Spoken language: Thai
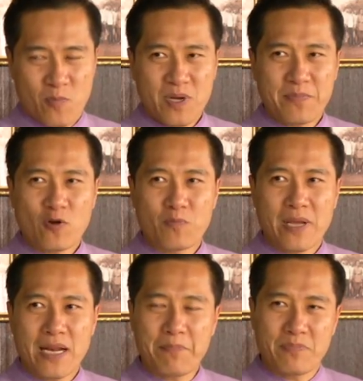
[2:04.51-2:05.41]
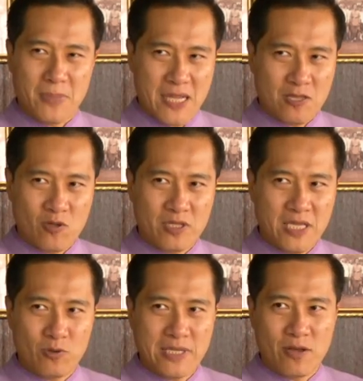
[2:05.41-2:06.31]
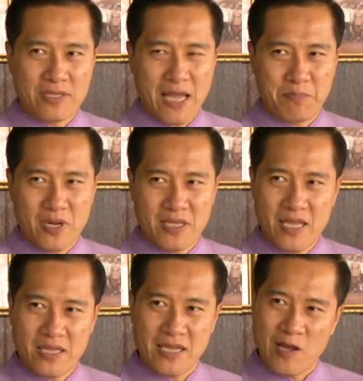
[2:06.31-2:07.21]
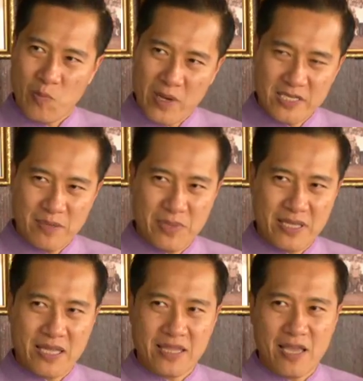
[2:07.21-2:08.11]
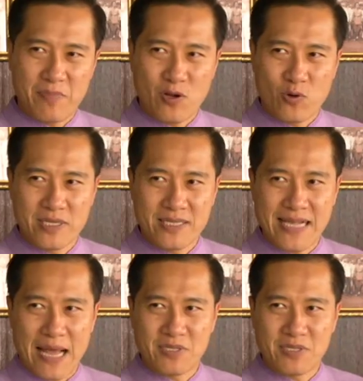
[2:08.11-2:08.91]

ผมเพิ่งเป็นคนไปรับนักท่องเที่ยวชาวต่างประเทศที่เข้ามาเยือนประเทศไทยเป็นคนที่